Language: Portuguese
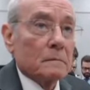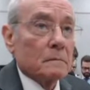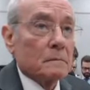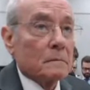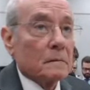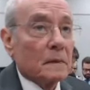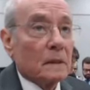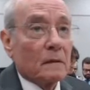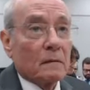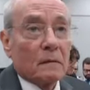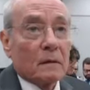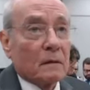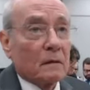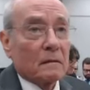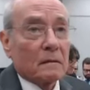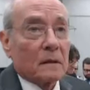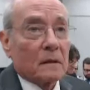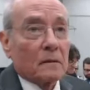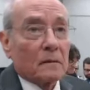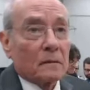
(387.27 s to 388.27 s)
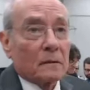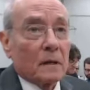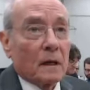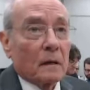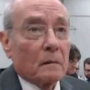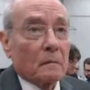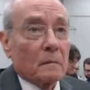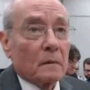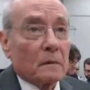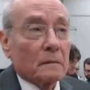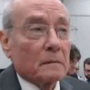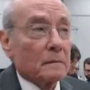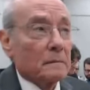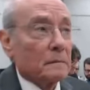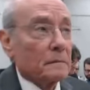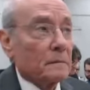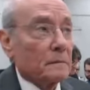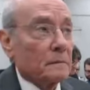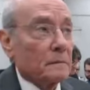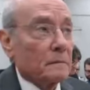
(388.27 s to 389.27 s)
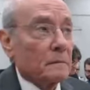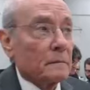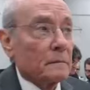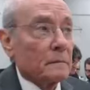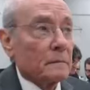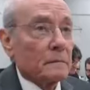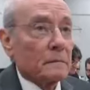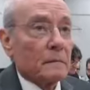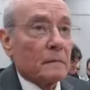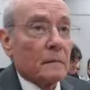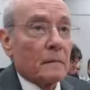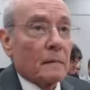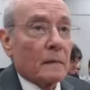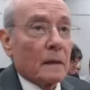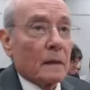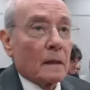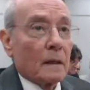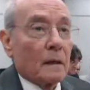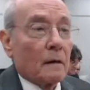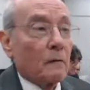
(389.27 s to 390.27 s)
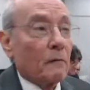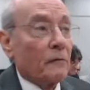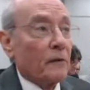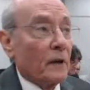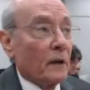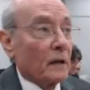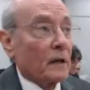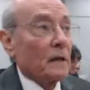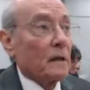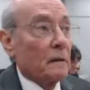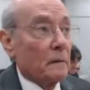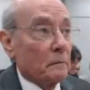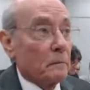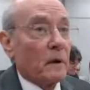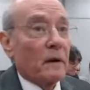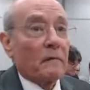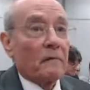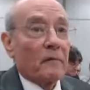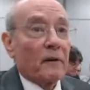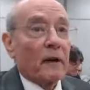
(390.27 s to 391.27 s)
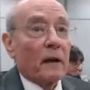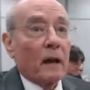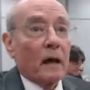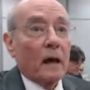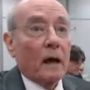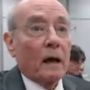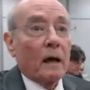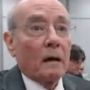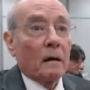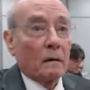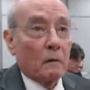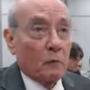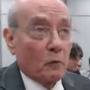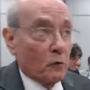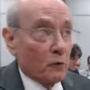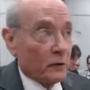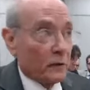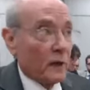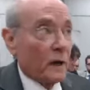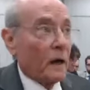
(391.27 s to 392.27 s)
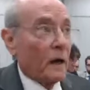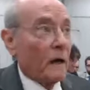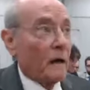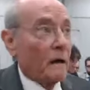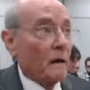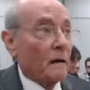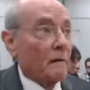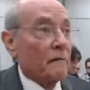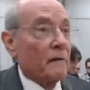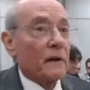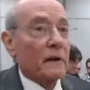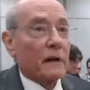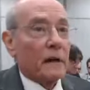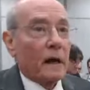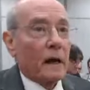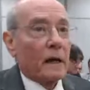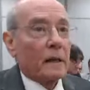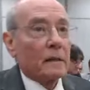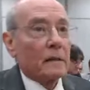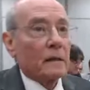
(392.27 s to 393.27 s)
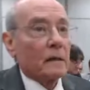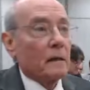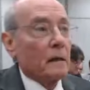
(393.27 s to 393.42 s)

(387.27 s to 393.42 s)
Não, eu sabe. Então tá bom. Eu vim aqui para falar, contar a verdade,